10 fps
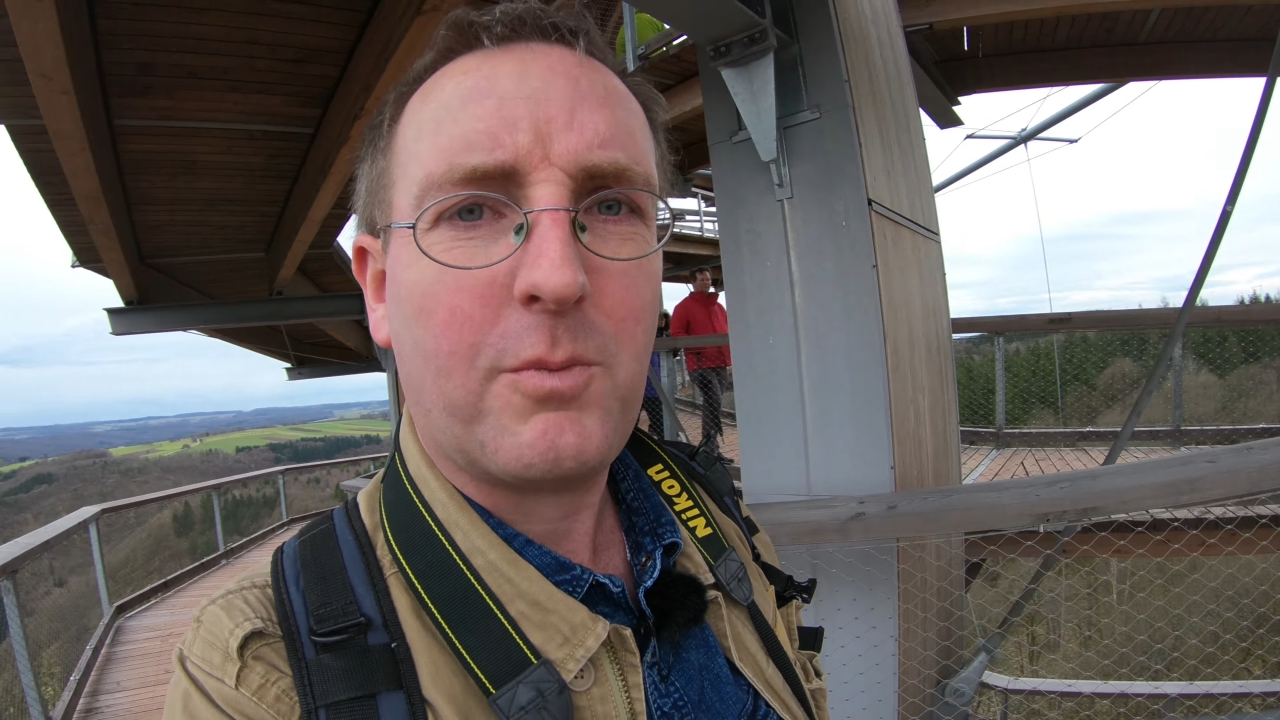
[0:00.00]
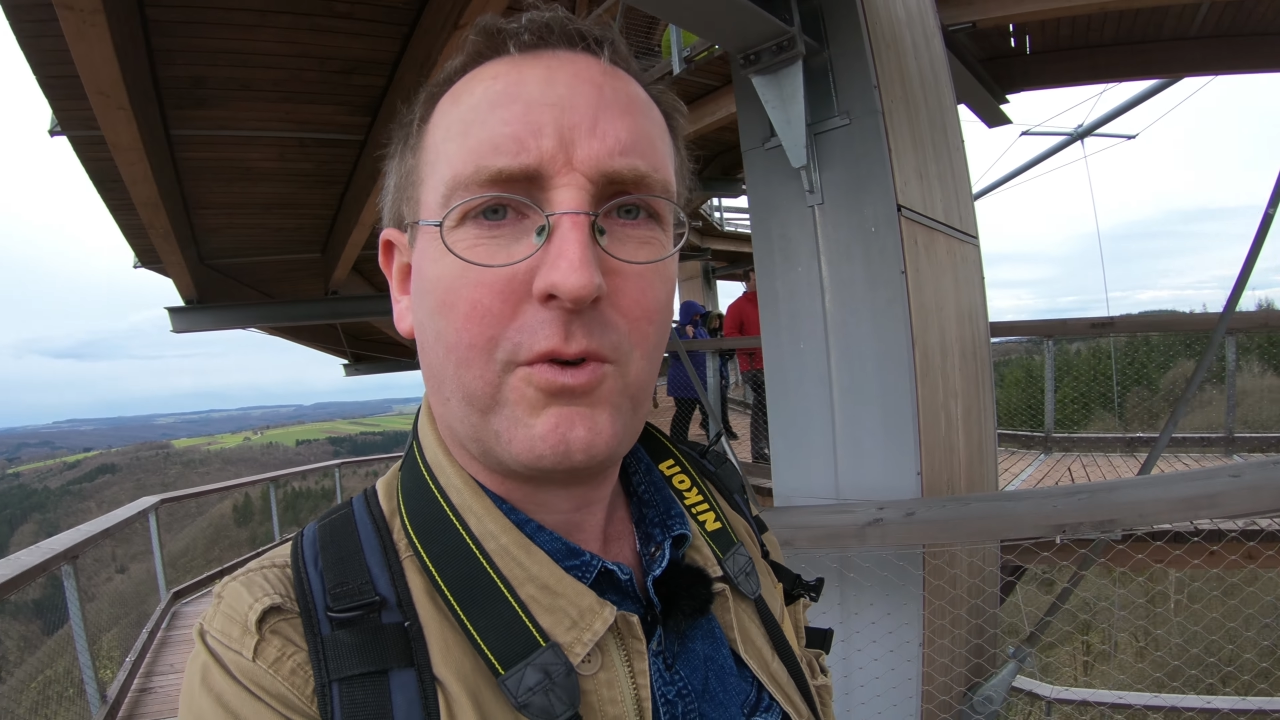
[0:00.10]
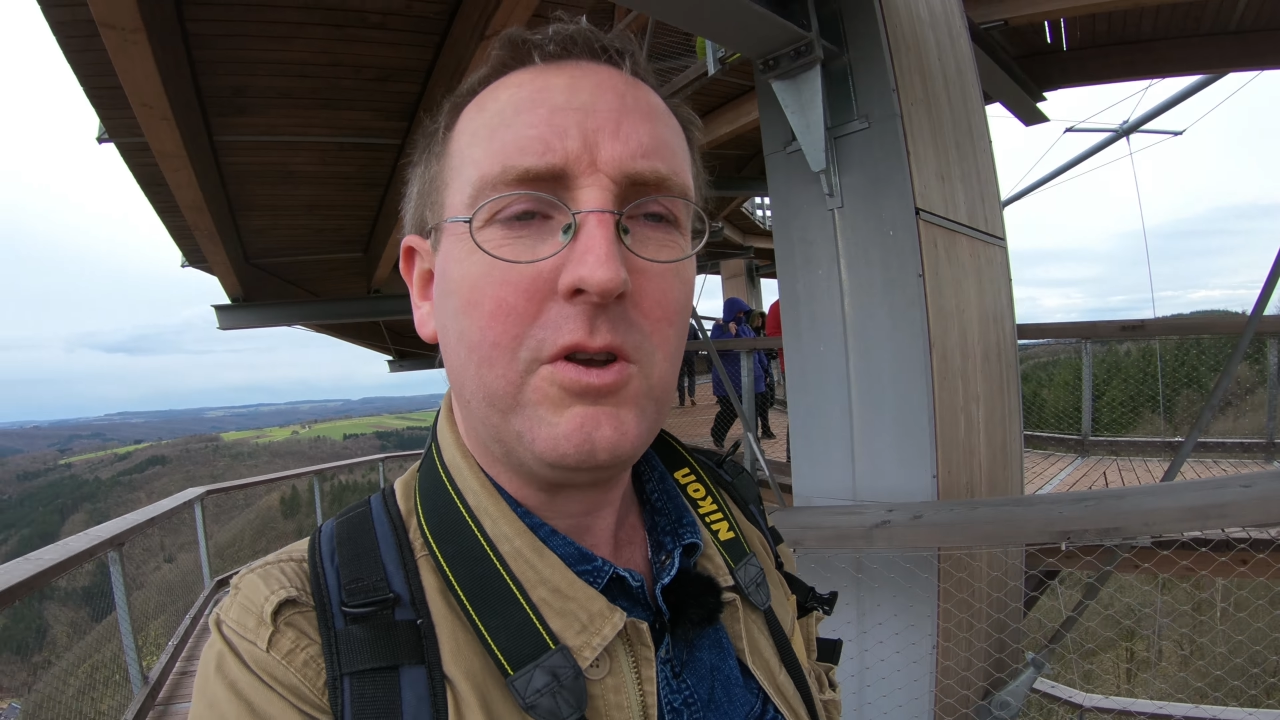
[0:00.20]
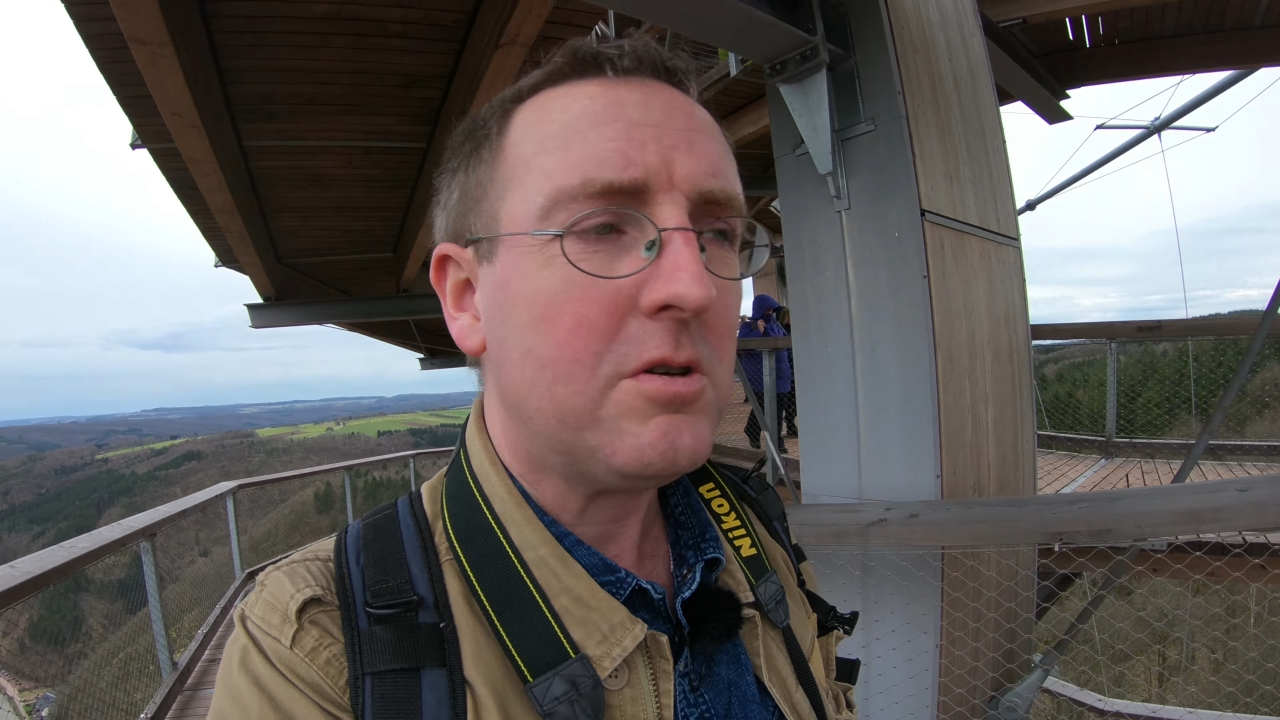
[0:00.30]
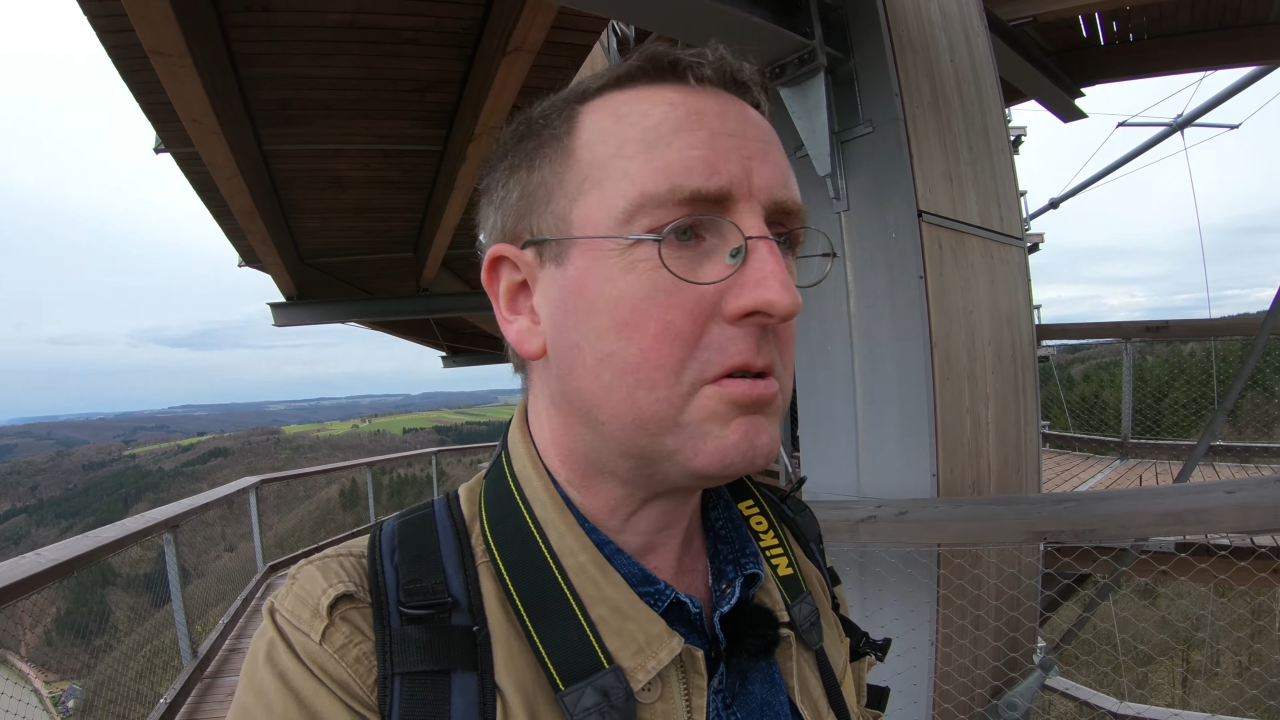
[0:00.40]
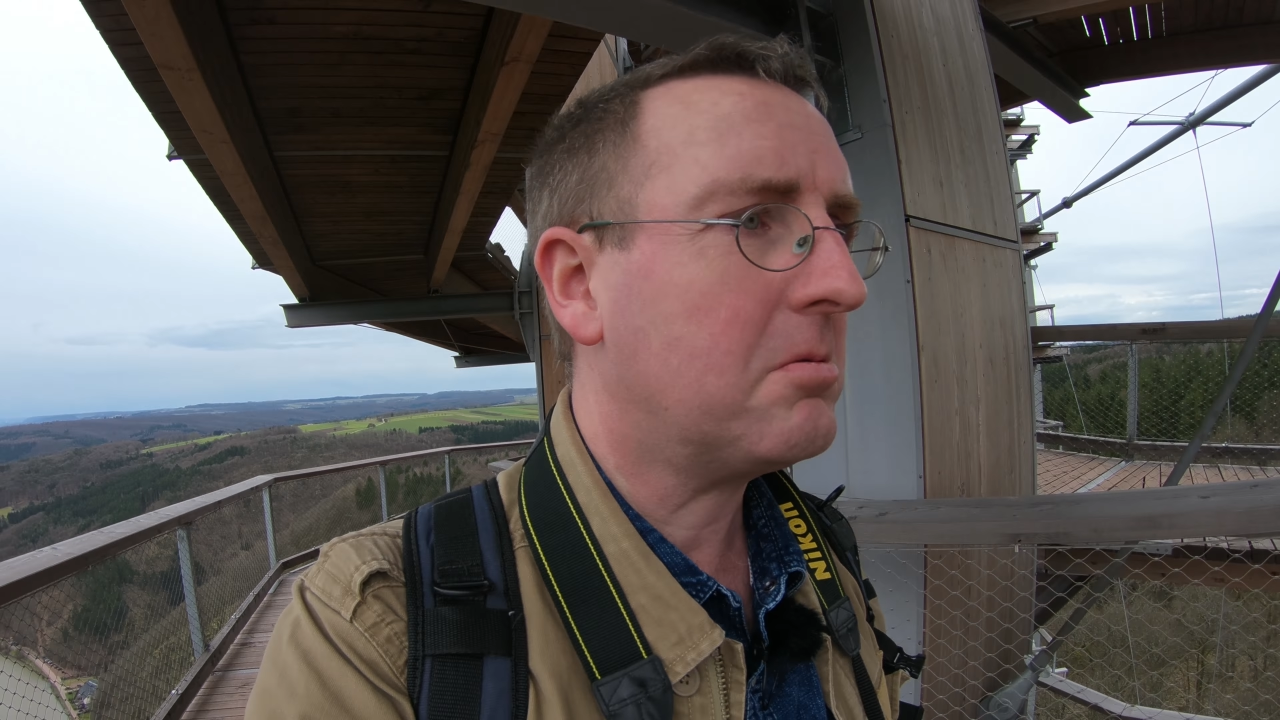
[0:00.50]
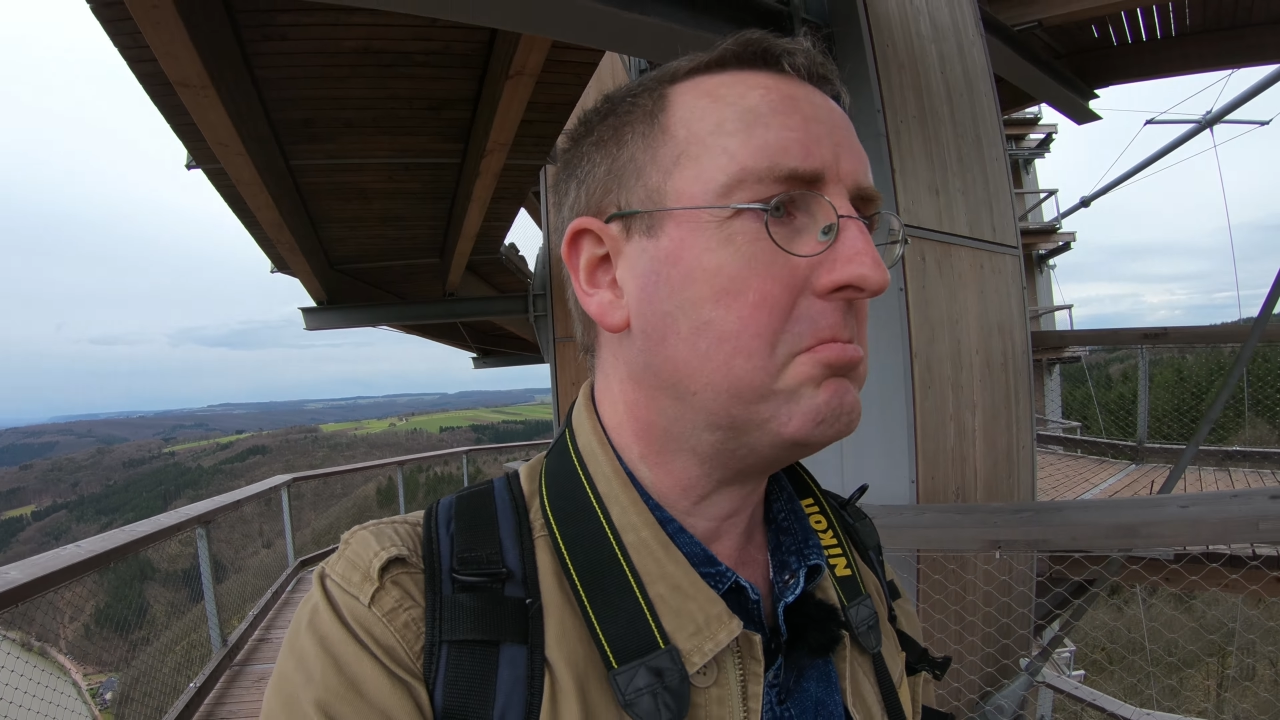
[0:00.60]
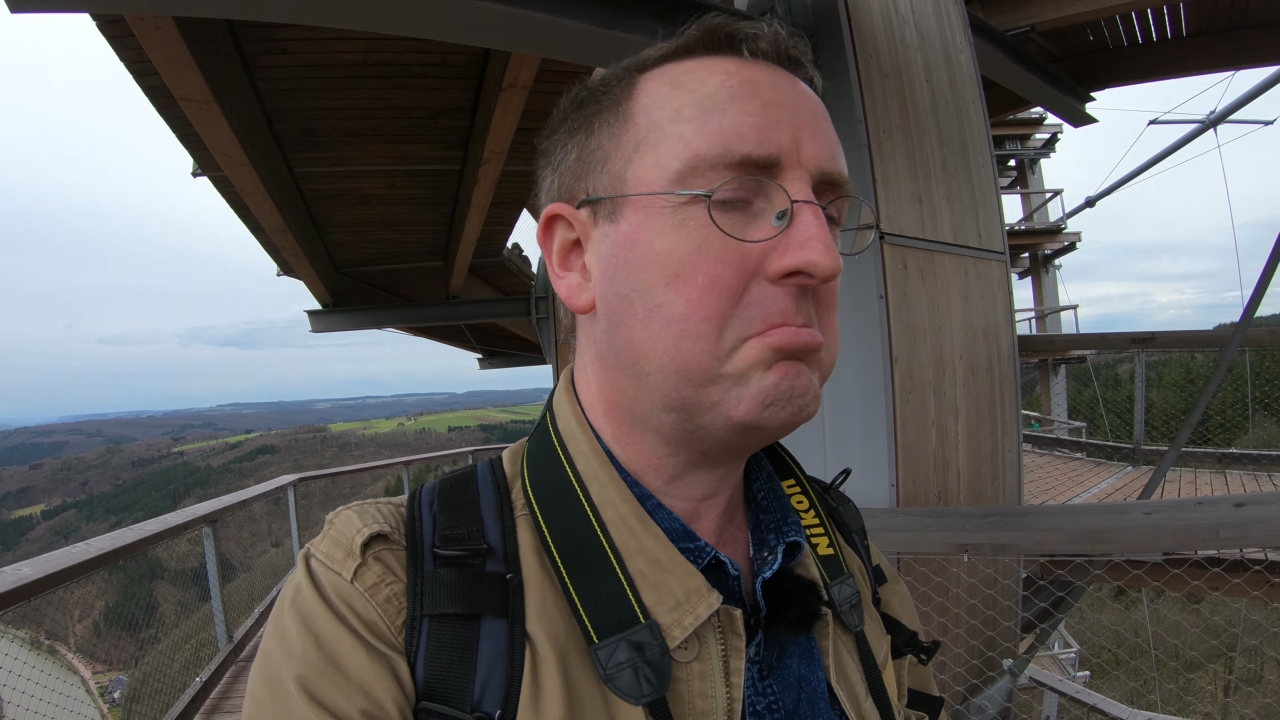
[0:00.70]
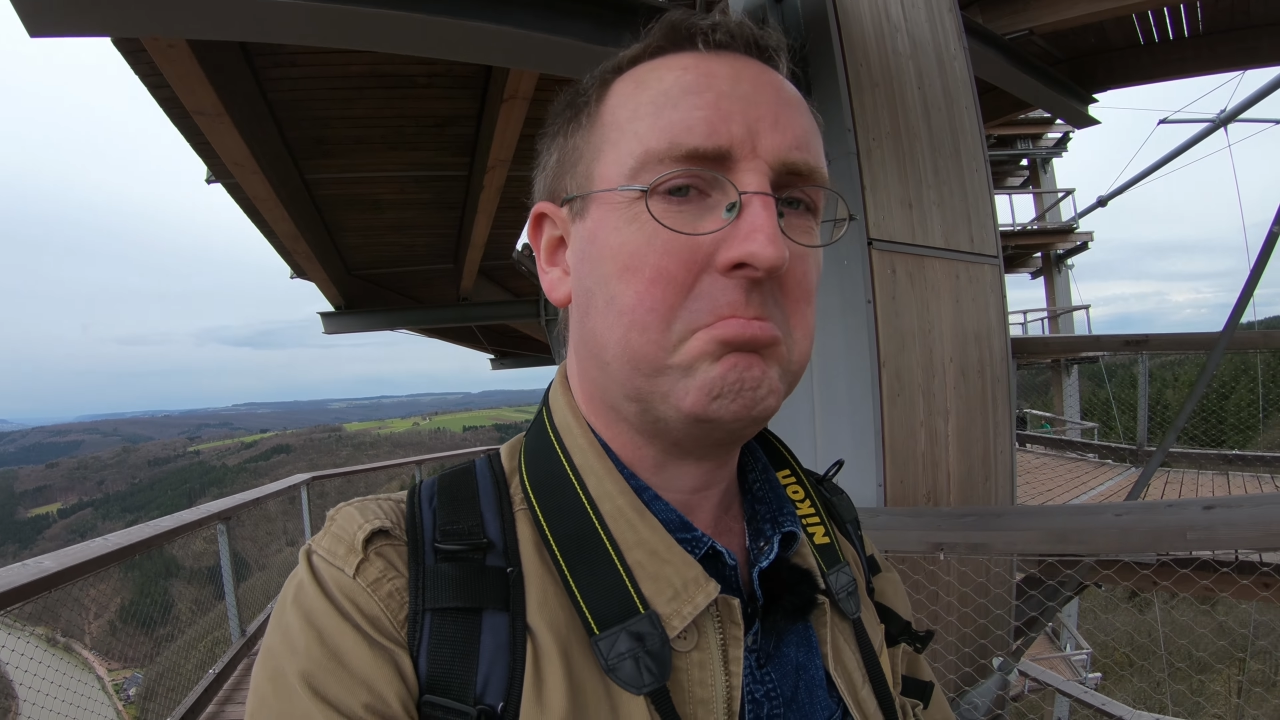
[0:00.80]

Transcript: dem Wind